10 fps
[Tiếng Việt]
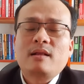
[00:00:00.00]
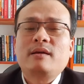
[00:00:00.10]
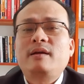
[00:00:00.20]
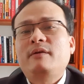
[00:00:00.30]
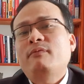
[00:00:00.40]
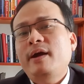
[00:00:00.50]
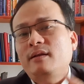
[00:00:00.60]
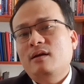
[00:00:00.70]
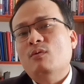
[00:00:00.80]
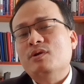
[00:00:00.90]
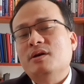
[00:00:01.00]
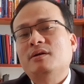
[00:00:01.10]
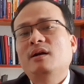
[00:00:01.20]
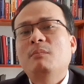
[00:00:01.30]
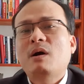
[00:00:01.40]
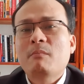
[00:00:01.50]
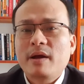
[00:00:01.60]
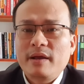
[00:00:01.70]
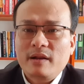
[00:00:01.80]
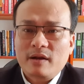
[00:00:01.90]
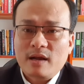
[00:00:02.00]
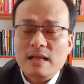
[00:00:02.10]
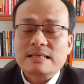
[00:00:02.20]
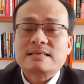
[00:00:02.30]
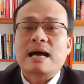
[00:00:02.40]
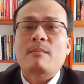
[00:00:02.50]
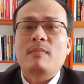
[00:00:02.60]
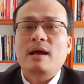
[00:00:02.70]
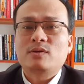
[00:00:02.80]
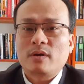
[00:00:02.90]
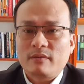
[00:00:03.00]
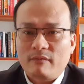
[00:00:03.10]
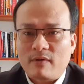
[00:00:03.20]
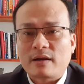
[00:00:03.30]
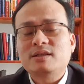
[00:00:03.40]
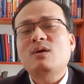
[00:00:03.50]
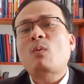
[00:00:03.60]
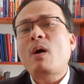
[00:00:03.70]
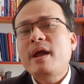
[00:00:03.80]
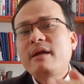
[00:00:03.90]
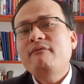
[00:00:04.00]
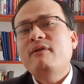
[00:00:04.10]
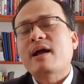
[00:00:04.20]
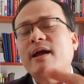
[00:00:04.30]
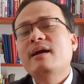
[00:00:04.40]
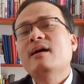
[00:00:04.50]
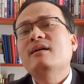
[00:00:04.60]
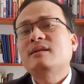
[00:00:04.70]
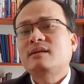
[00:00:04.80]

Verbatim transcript: thì Fed cùng dự trữ Liên bang Mỹ sẽ giảm lãi suất và sẽ quay về cái ngưỡng